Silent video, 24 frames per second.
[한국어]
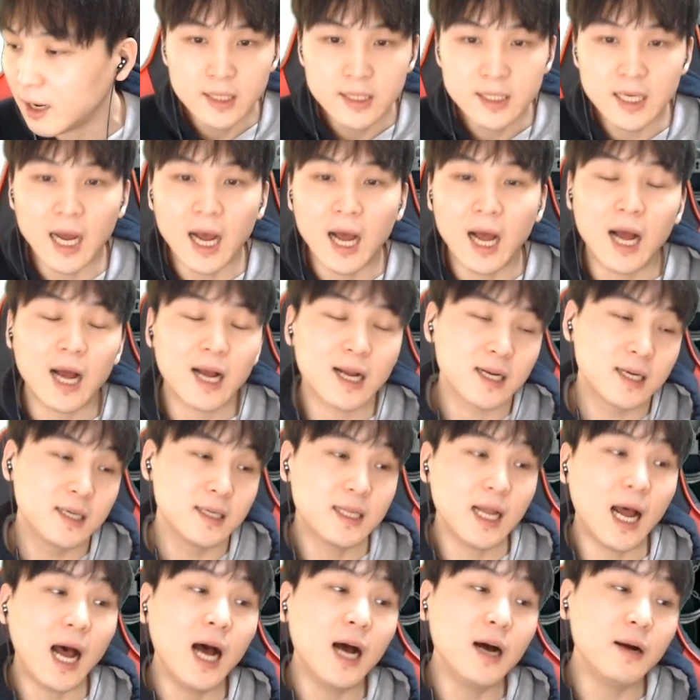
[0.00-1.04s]
자 그
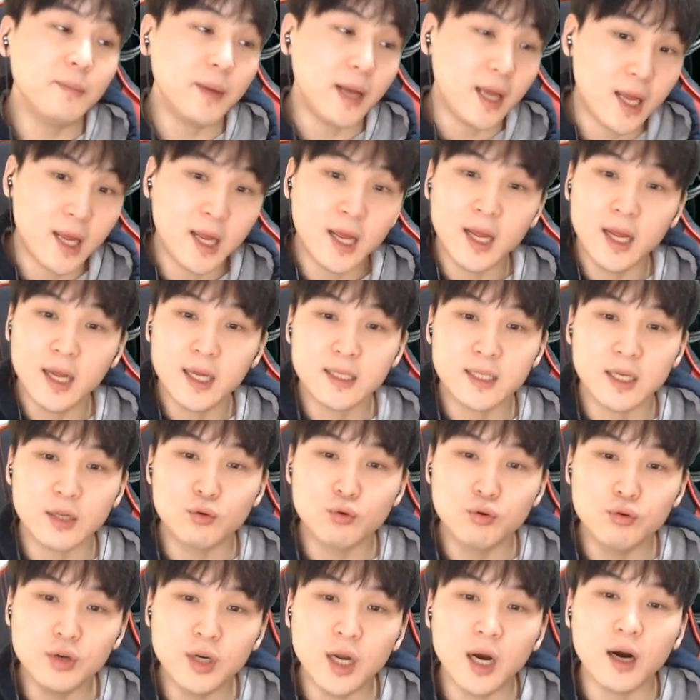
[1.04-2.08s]
다음에 이제
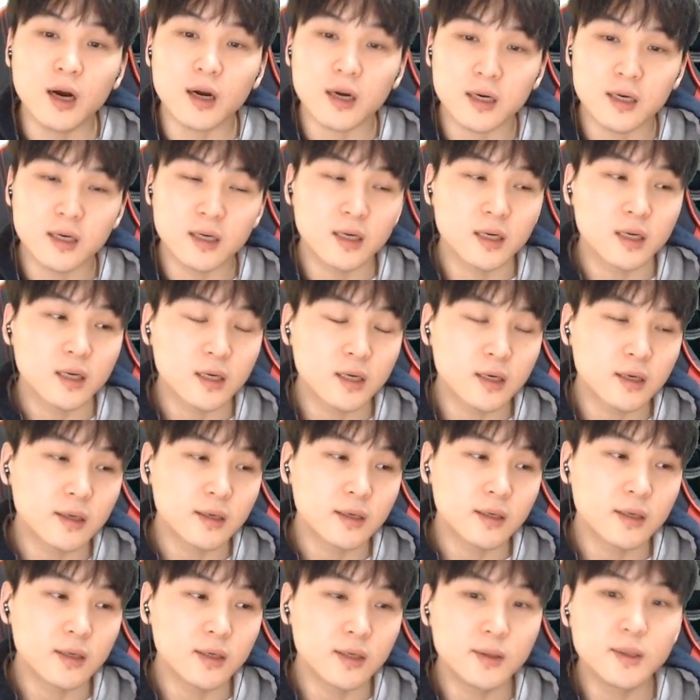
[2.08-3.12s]
투력
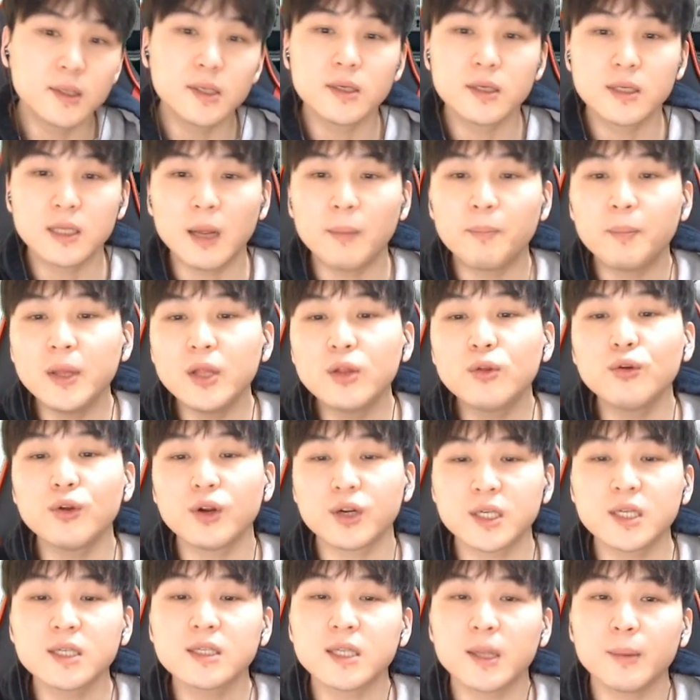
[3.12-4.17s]
자
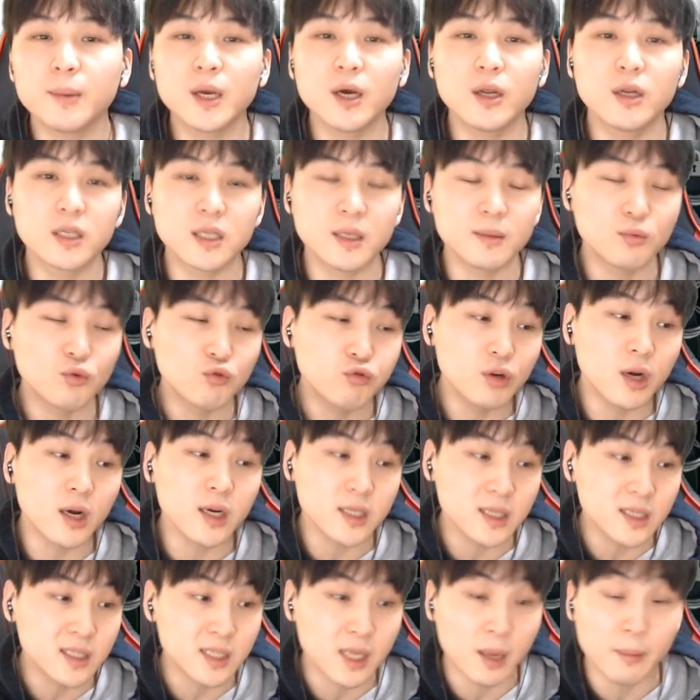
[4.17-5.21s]
비투력 시스템 이거는 지금 투력
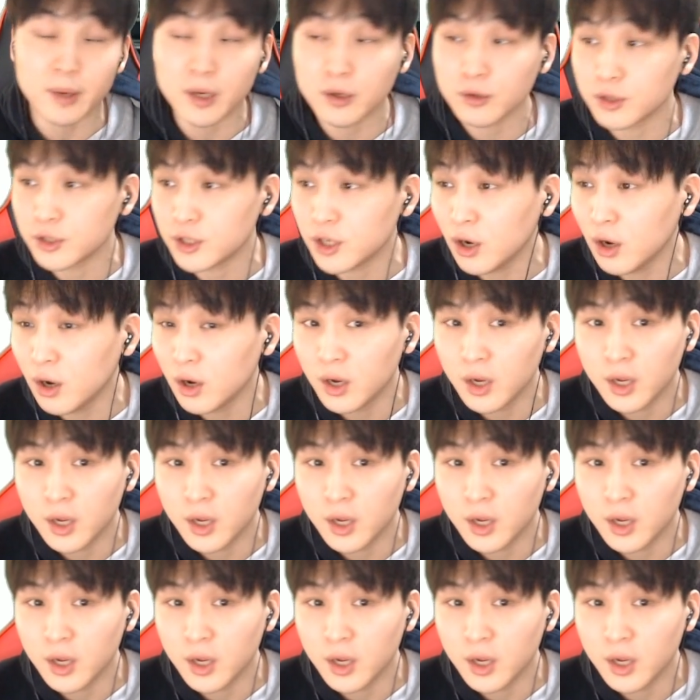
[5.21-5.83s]
시스템이거든요